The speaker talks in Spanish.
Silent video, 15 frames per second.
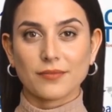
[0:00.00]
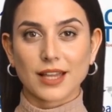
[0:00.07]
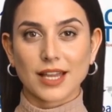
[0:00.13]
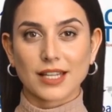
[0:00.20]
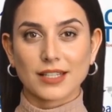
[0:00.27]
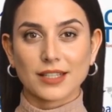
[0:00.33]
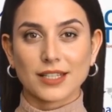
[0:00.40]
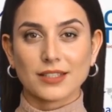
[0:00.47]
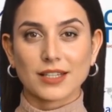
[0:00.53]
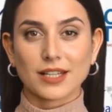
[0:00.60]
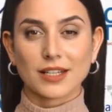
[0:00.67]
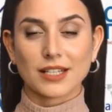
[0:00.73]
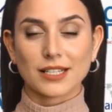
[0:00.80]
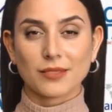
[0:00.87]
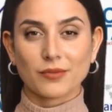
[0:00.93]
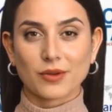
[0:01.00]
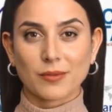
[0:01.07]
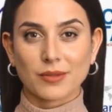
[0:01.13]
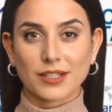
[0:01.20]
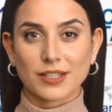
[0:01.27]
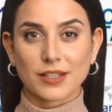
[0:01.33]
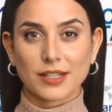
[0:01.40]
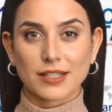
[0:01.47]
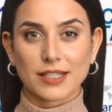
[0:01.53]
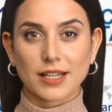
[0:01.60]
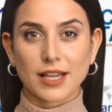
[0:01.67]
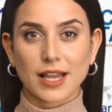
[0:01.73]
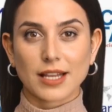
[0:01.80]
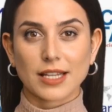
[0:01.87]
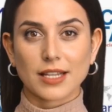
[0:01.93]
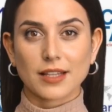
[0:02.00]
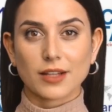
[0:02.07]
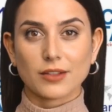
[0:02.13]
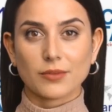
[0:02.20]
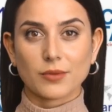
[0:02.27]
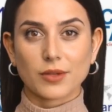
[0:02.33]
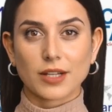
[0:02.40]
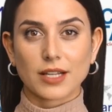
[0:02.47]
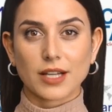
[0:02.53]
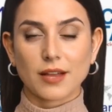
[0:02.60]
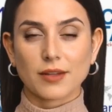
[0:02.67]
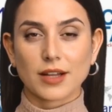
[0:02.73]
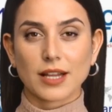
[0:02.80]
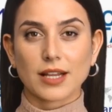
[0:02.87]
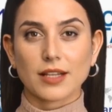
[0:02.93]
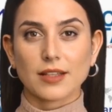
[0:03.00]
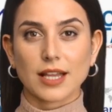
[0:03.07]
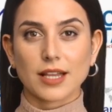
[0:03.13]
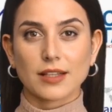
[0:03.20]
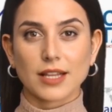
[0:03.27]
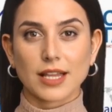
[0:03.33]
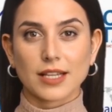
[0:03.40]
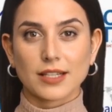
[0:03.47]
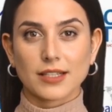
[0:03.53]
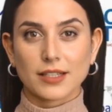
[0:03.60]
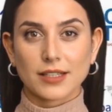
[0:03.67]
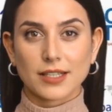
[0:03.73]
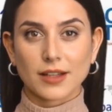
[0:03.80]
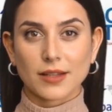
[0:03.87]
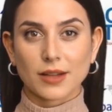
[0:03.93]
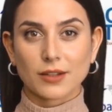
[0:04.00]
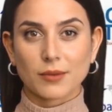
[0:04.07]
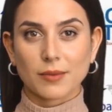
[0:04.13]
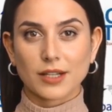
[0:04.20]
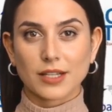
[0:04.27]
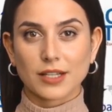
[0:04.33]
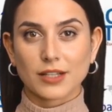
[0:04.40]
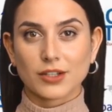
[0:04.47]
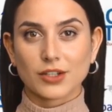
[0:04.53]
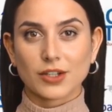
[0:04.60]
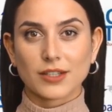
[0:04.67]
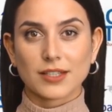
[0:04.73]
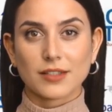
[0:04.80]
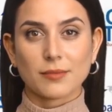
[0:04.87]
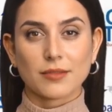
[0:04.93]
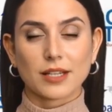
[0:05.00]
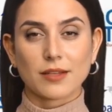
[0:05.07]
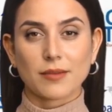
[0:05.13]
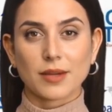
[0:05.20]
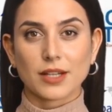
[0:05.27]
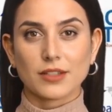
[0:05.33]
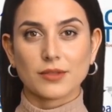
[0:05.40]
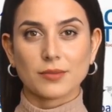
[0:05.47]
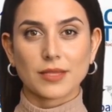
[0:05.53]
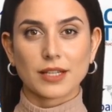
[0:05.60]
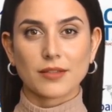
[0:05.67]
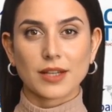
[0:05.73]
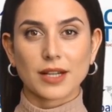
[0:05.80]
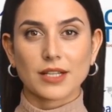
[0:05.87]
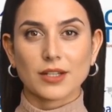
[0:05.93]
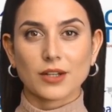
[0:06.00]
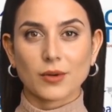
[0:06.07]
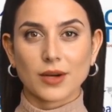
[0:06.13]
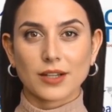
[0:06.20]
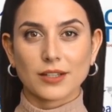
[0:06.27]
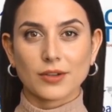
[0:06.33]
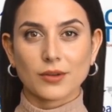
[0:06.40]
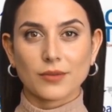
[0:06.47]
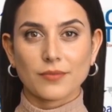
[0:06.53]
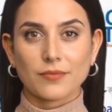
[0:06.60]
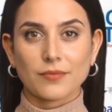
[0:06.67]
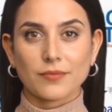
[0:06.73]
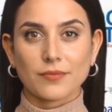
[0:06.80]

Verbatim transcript: Estas son las informaciones en la agenda hondureña para la tarde de este sábado 28 de septiembre 2024.